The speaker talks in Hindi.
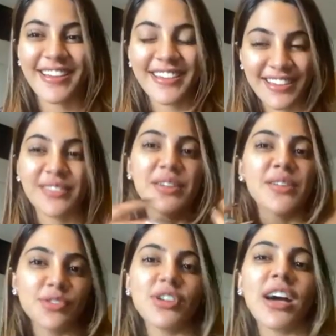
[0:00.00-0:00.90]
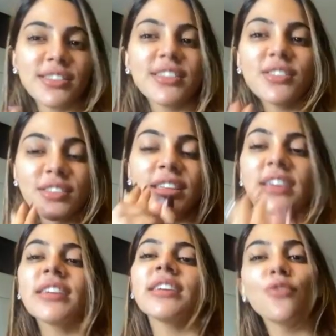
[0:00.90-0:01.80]
अगर चाहती
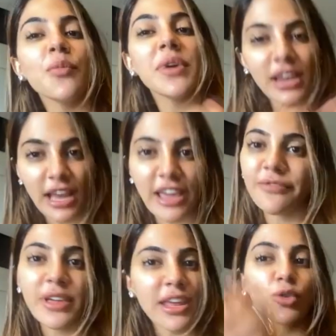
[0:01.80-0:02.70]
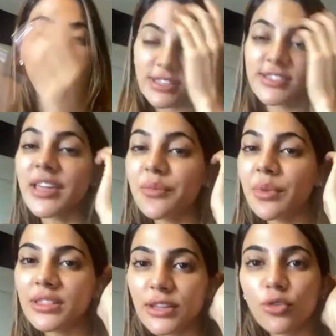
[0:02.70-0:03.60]
थी कि वो मेरे लाइफ में रहे तो एक्स नहीं
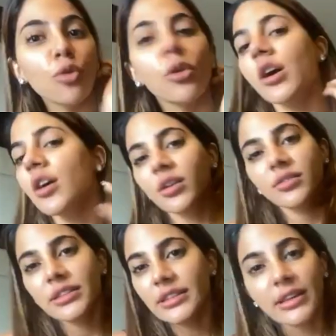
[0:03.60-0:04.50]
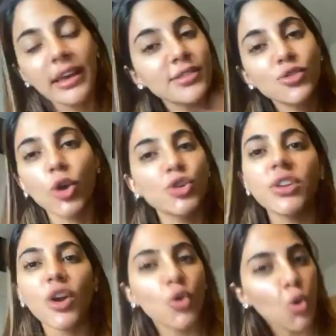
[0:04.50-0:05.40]
बनते तो इस
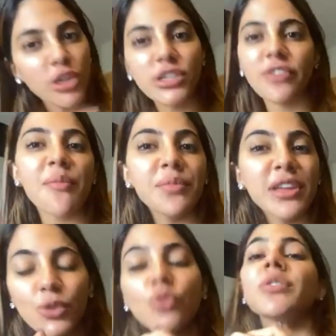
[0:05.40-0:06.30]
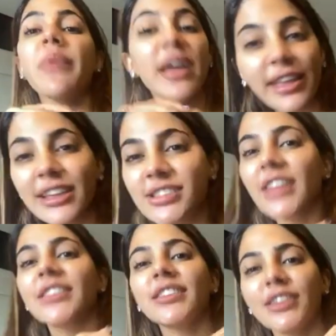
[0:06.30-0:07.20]
क्वेश्चन का कोई जवाब नहीं क्योंकि मैं नहीं
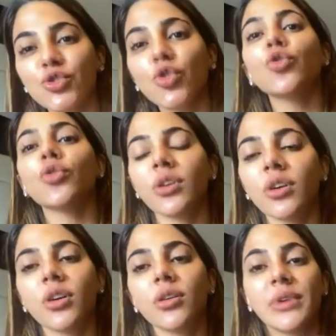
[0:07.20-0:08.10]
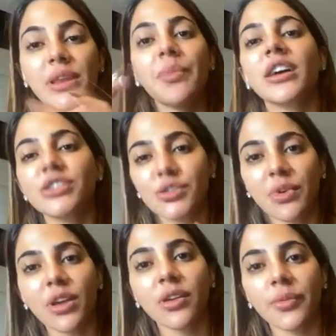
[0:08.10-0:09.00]
चाहती कि जो आ, मेरे पास्ट
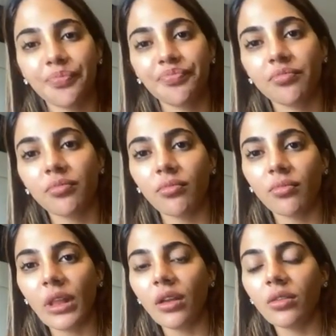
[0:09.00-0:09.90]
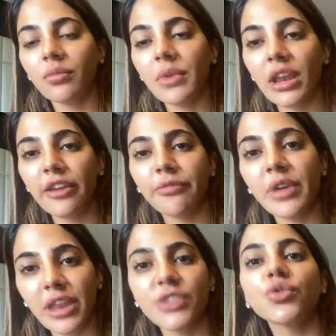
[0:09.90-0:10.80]
में मेरे लाइफ
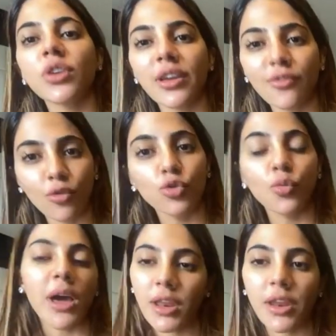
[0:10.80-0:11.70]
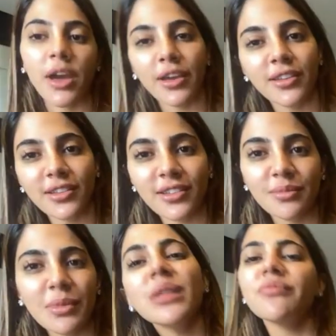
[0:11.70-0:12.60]
में रह चुके हैं वो दोबारा ना आए
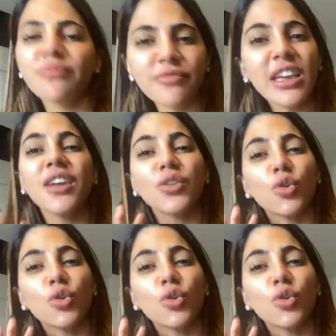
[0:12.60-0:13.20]
मतलब वी आर